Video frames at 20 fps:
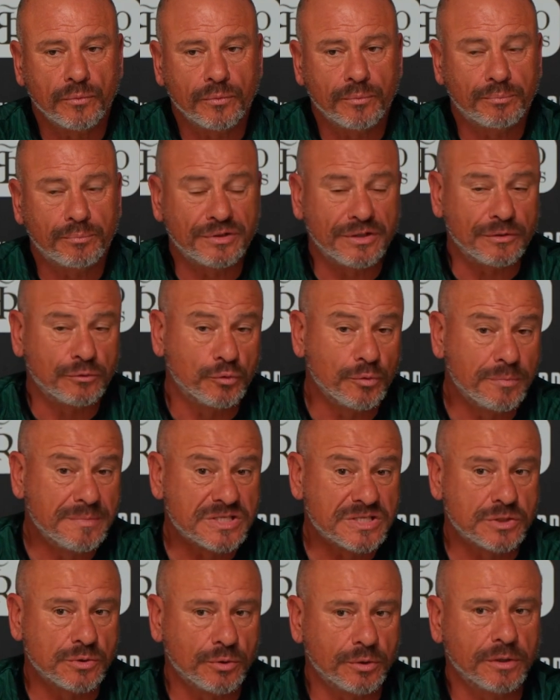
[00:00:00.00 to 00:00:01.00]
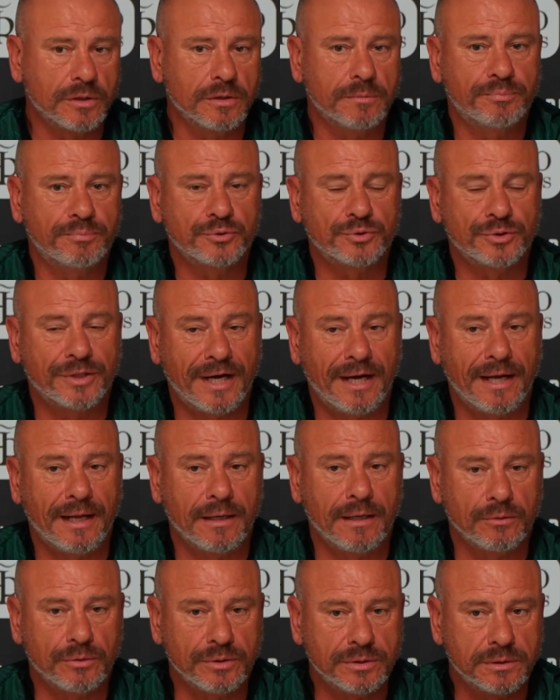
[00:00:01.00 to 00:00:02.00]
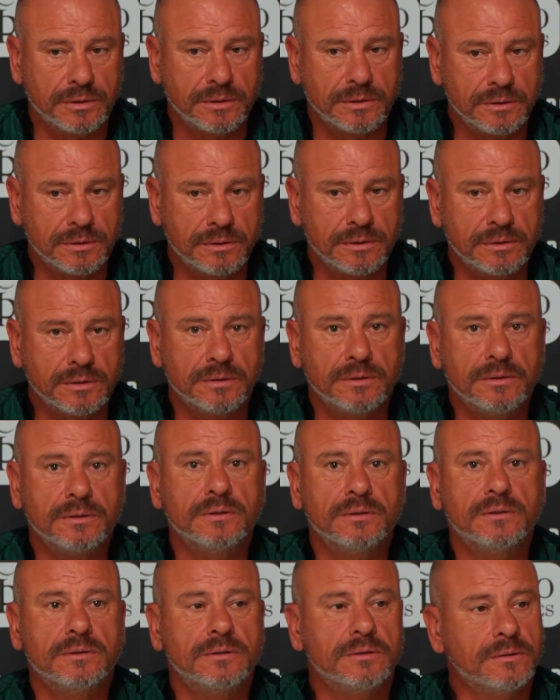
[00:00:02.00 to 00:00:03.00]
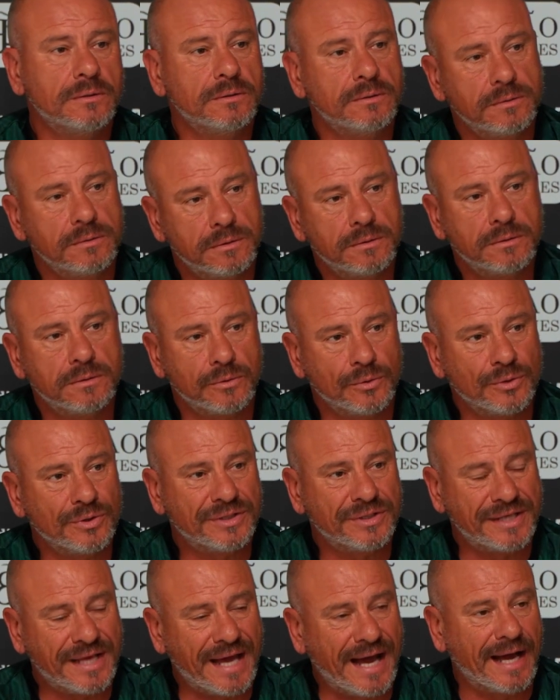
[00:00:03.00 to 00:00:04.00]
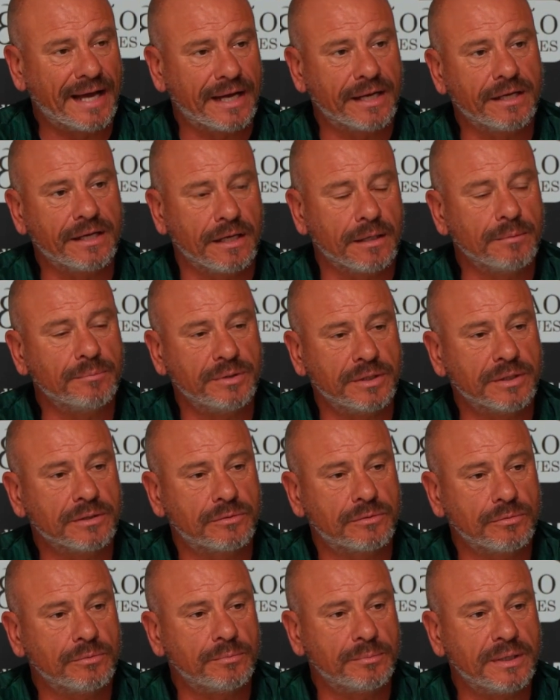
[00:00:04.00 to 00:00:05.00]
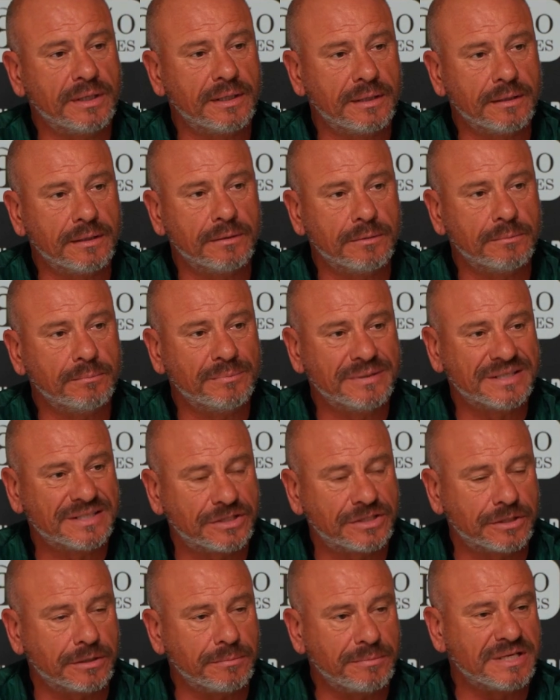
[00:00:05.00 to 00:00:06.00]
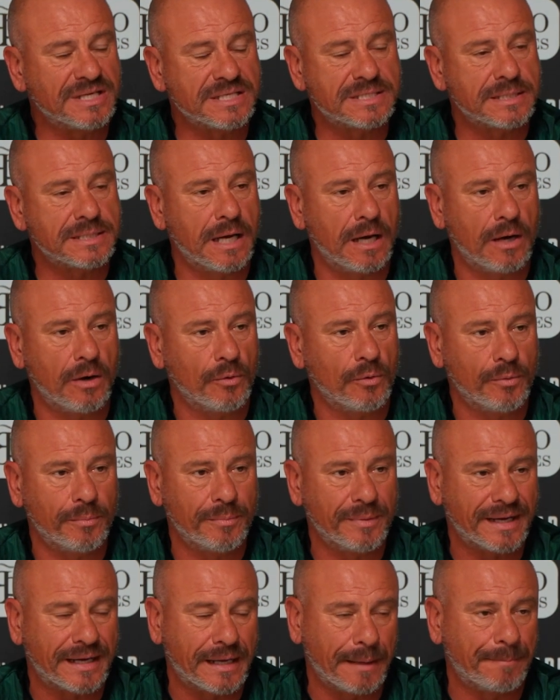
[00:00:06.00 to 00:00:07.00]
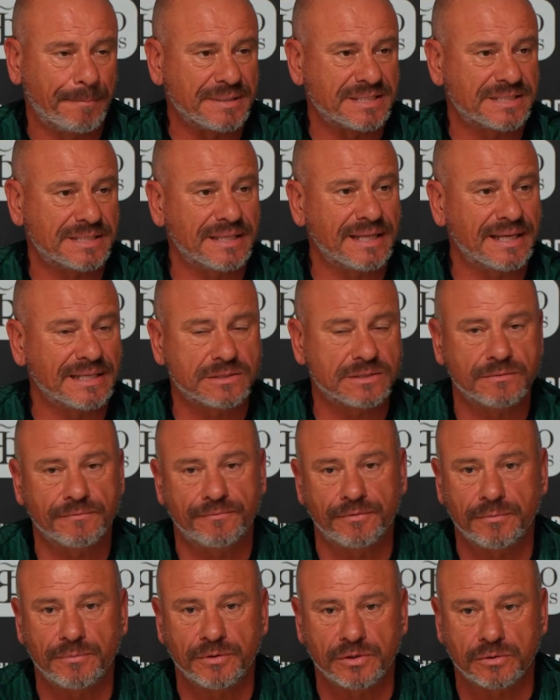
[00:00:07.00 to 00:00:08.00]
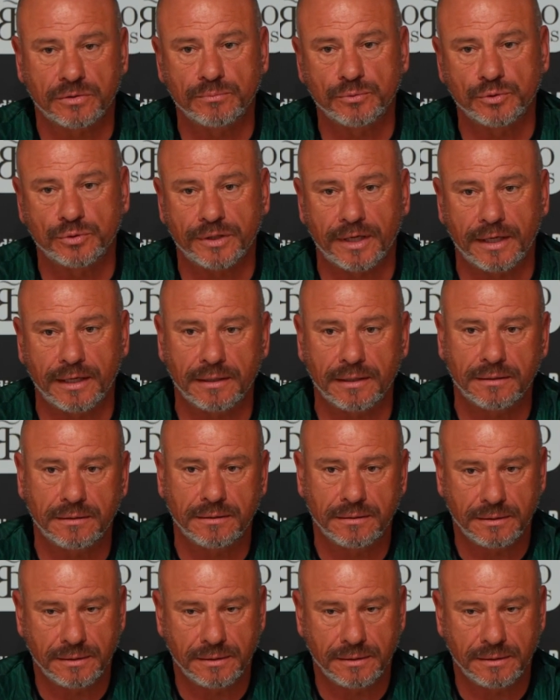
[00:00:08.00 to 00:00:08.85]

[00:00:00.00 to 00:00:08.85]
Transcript: portanto, de uma zona de Portugal onde, onde há realmente uma, uma determinação, uma capacidade de sofrimento muito grande.